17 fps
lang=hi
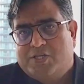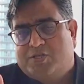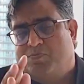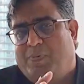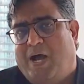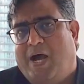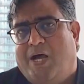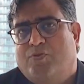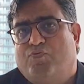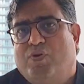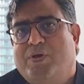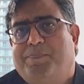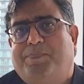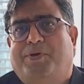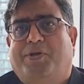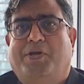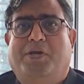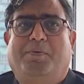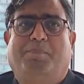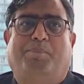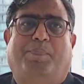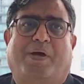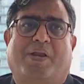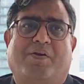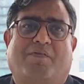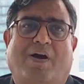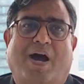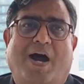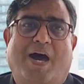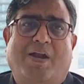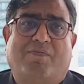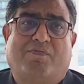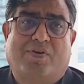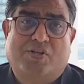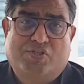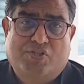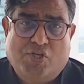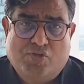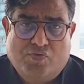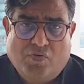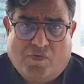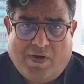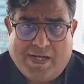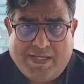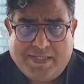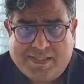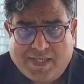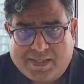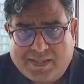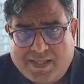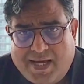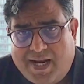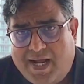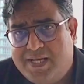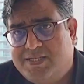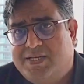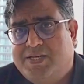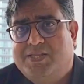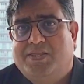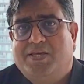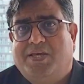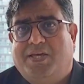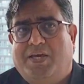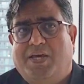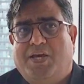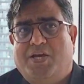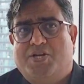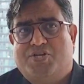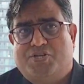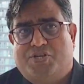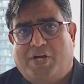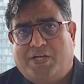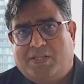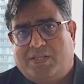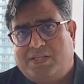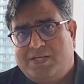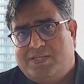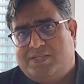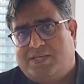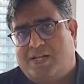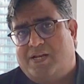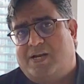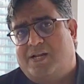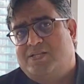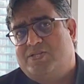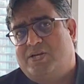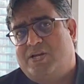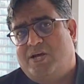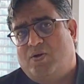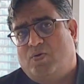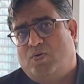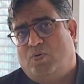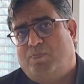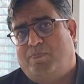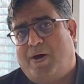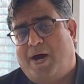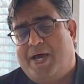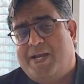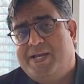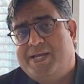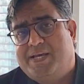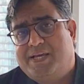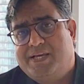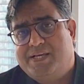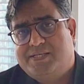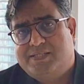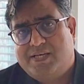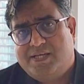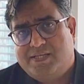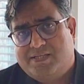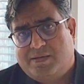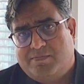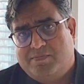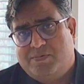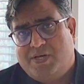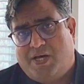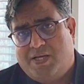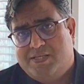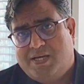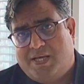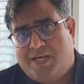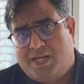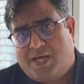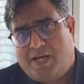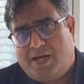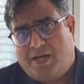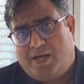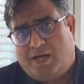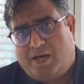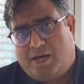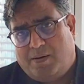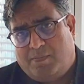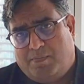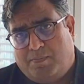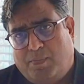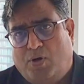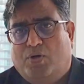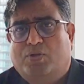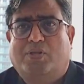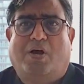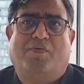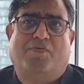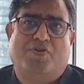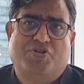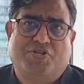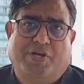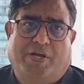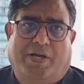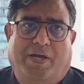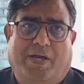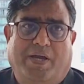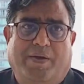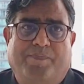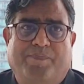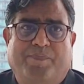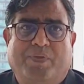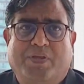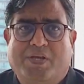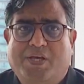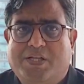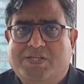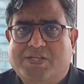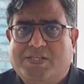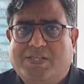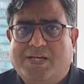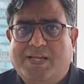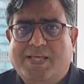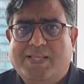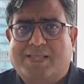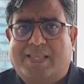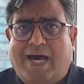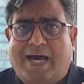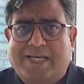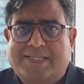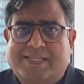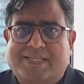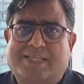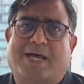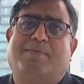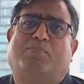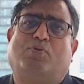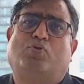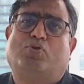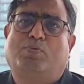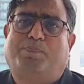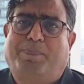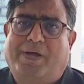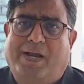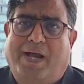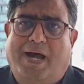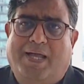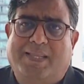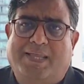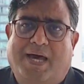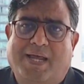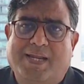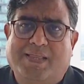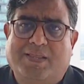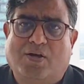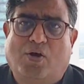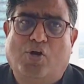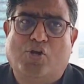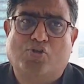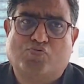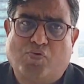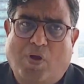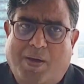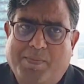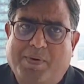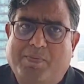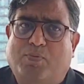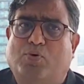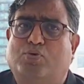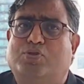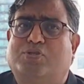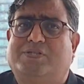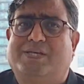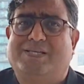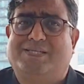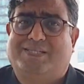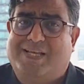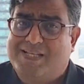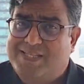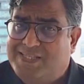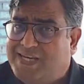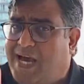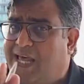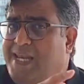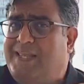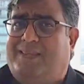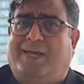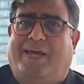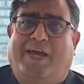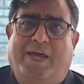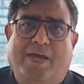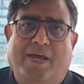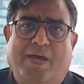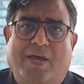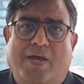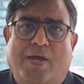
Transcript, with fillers: इस महाद्वीप की परिवार वर्चस्व वाली सत्ता राजनीति की शक्ति संरचना को बारीकी से समझा जाना बहुत आवश्यक ये जितनी दासता बोध पर आधारित और स्वामी बोध से संचालित है